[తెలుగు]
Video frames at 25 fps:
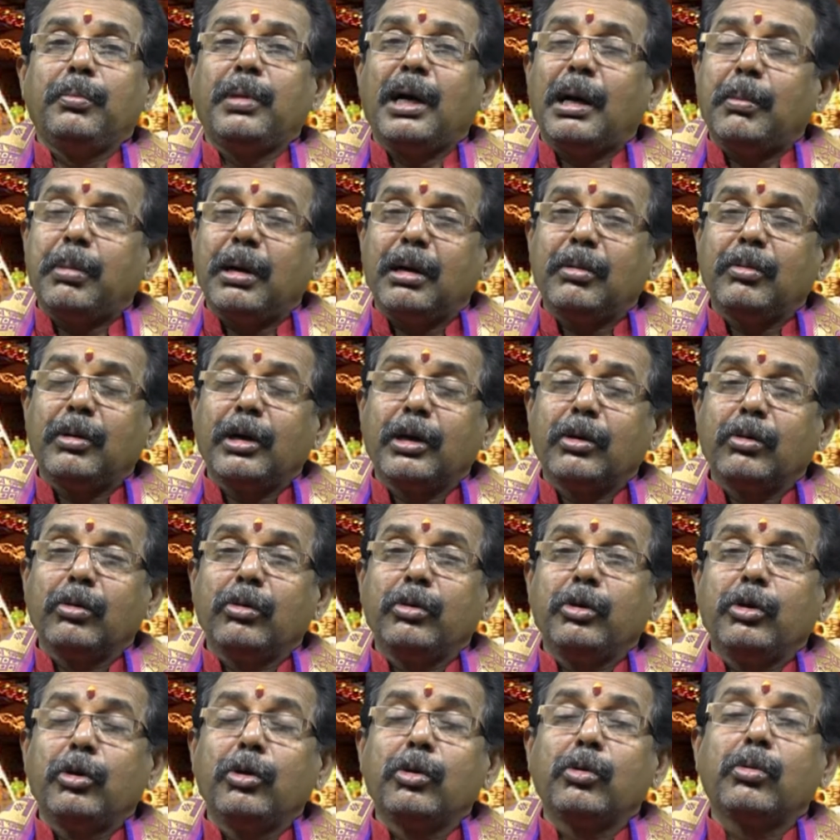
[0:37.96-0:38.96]
బాబావారు
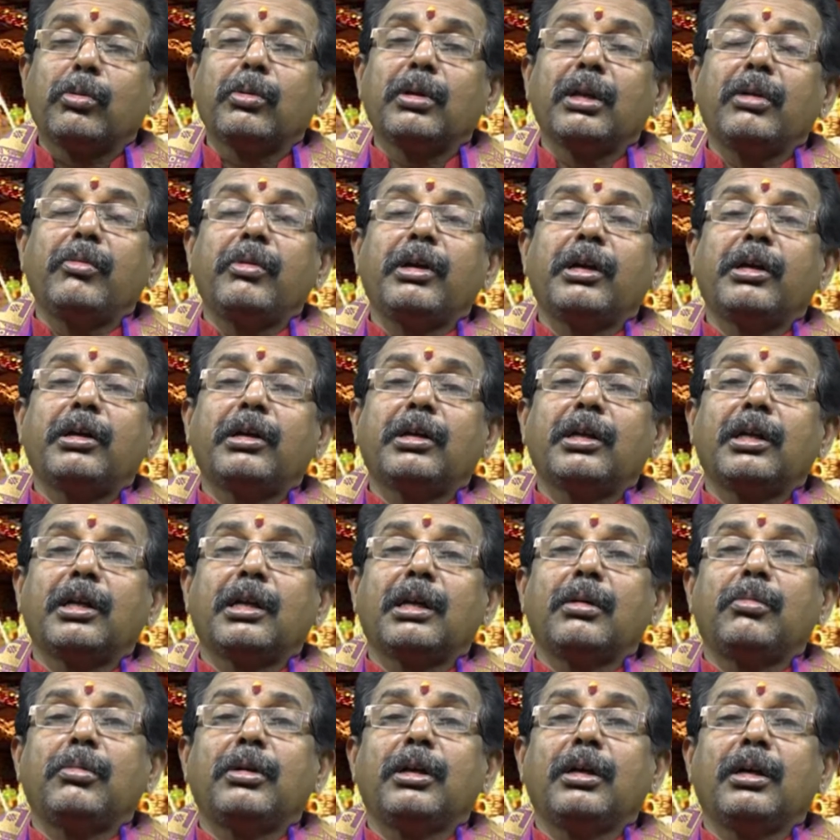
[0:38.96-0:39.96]
ఏడుకొండల
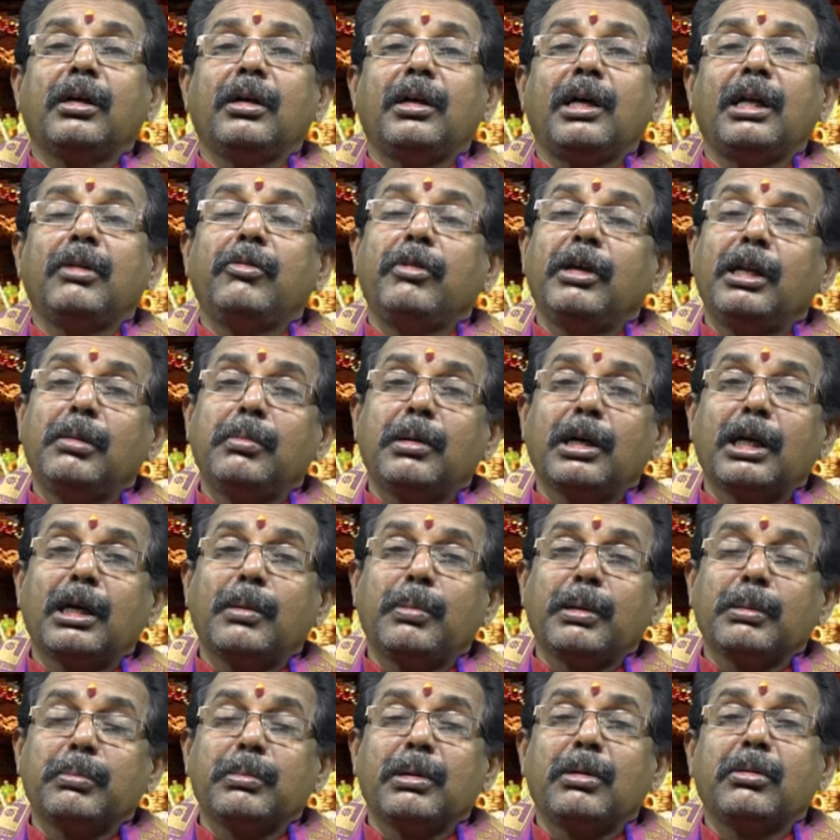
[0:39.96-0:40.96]
వెంకటరమణ అలివేలి మంగ
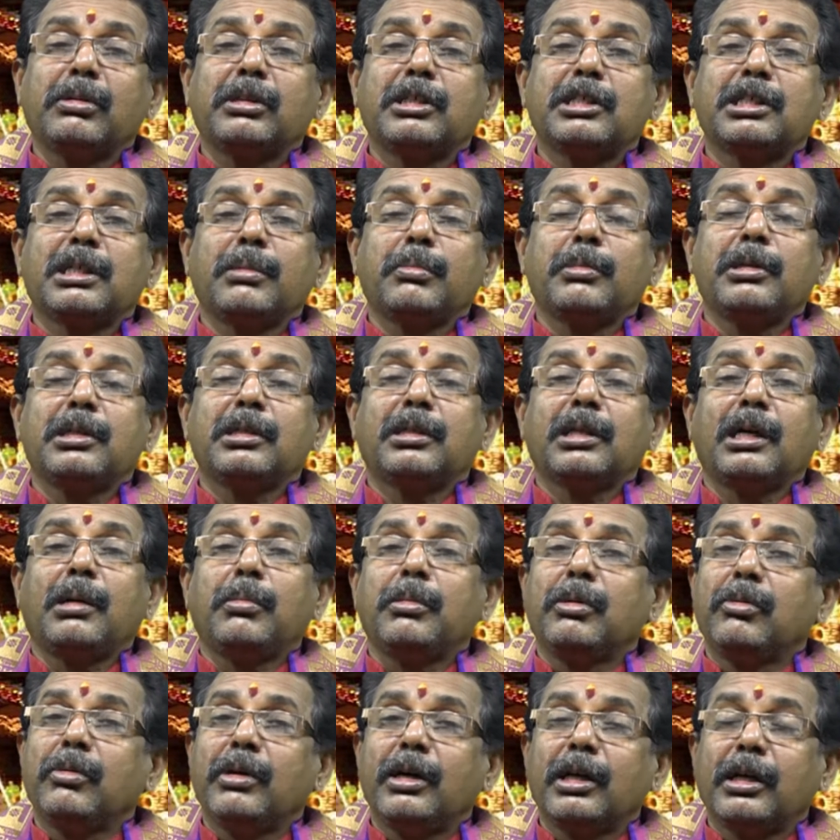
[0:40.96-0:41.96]
పద్మావతి సమేత
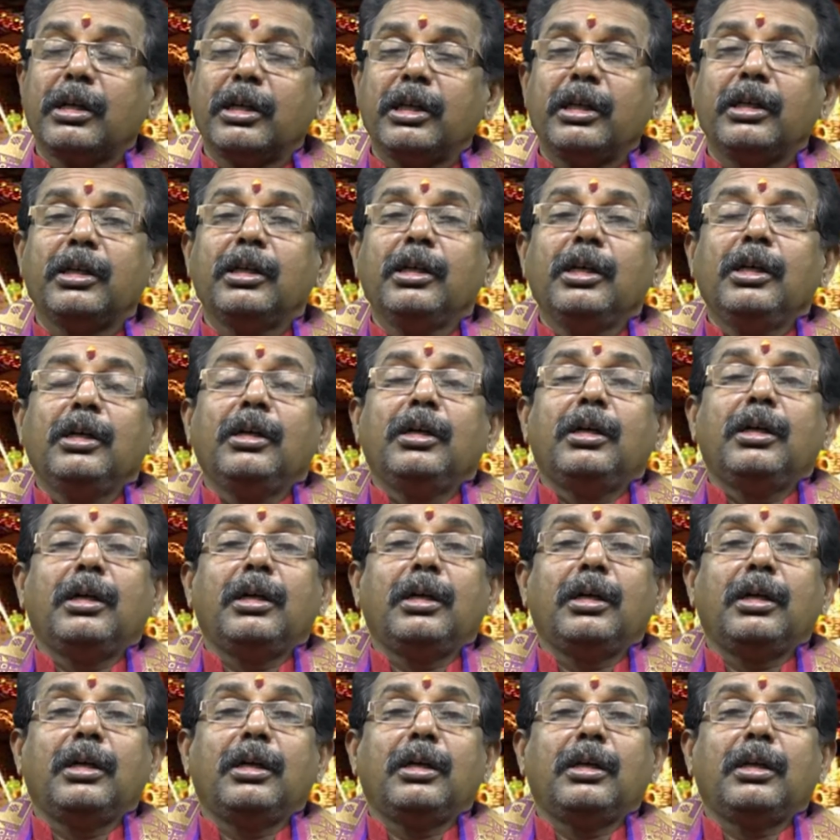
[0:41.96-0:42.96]
అమ్మవారిని
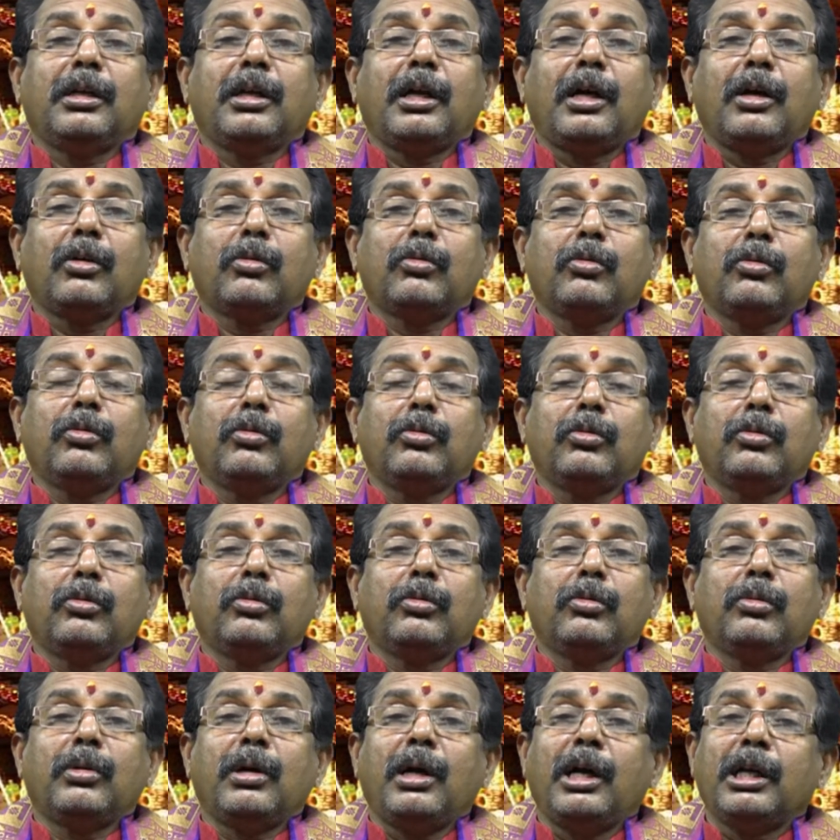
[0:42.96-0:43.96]
నాకు
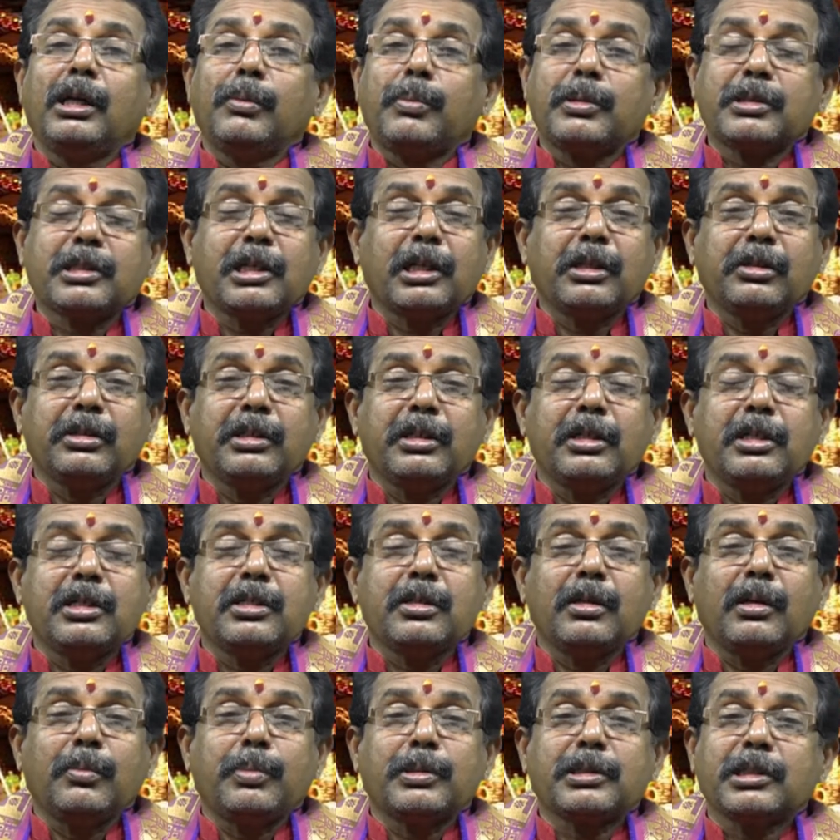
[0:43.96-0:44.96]
ఆయన ప్రసాదం
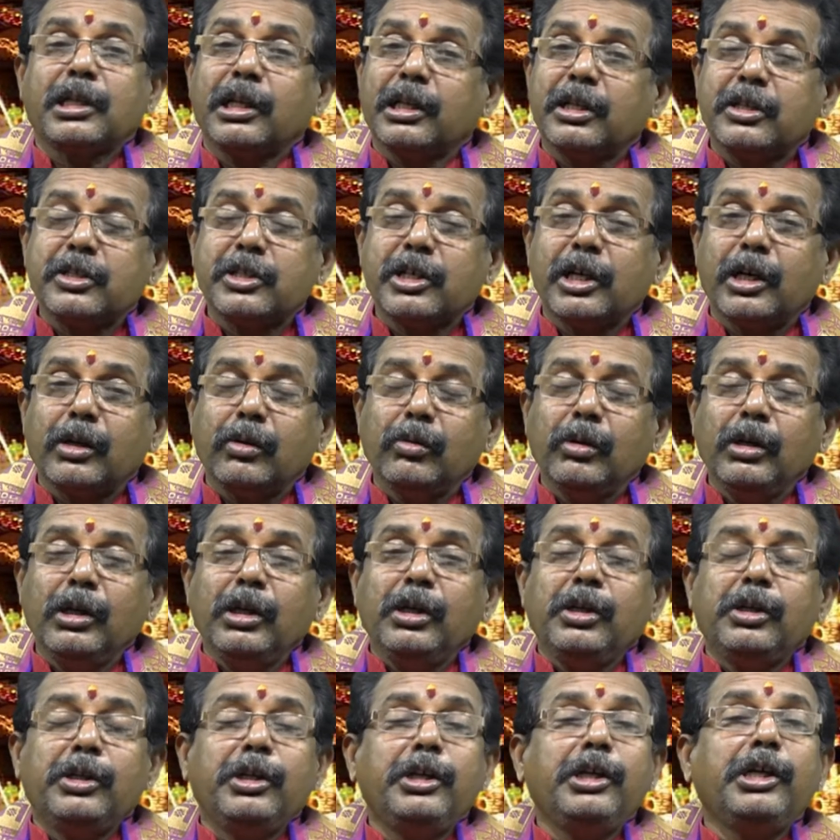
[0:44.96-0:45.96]
చేసి ప్రసాదించారు
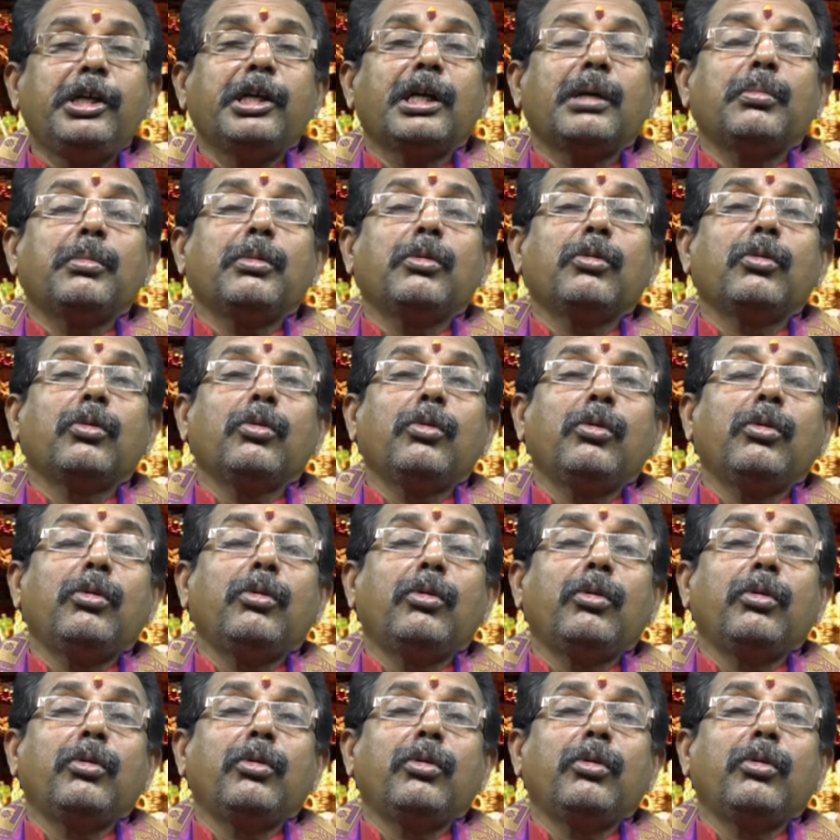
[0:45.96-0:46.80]
ఈ క్రమంలో